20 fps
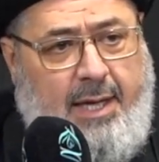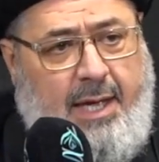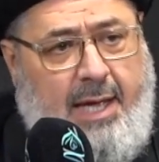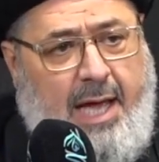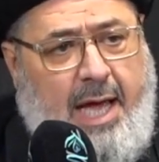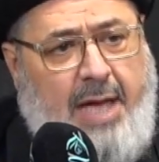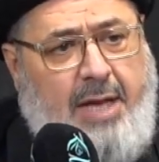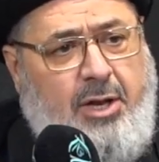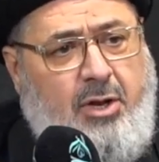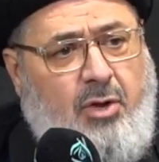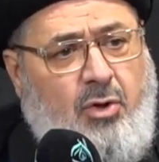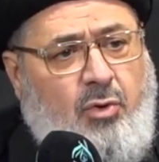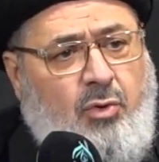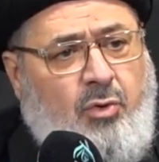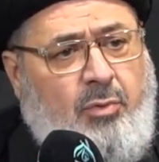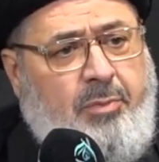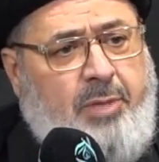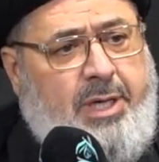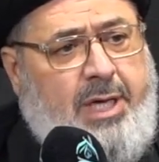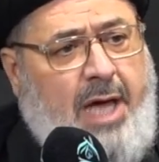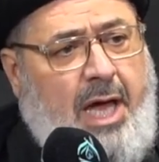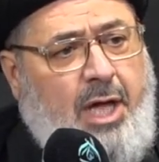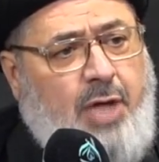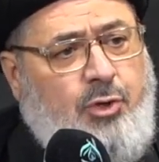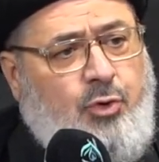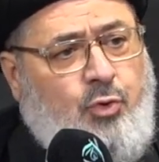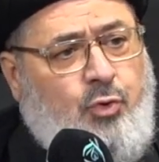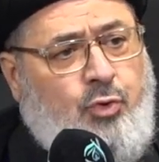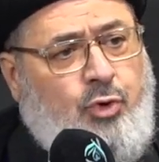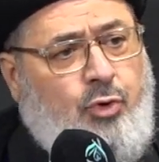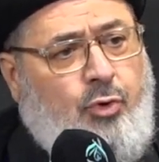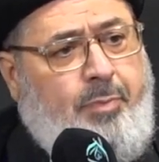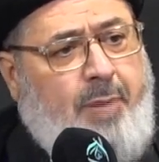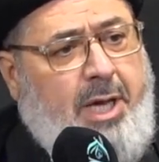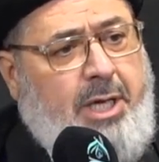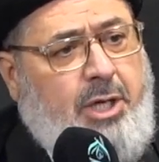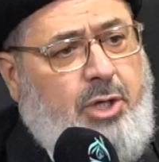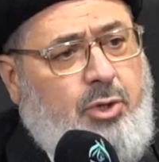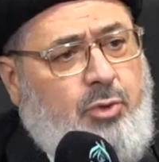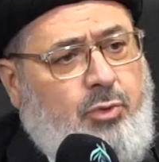أنهم كانوا
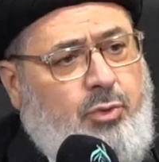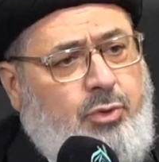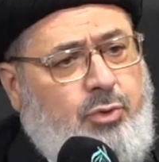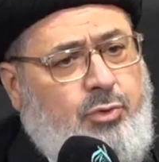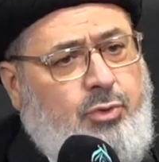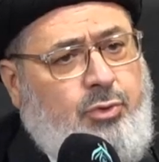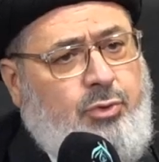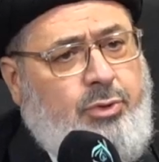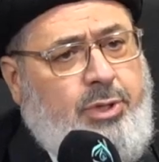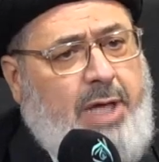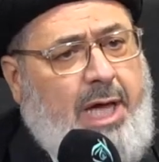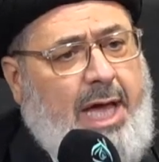يبينون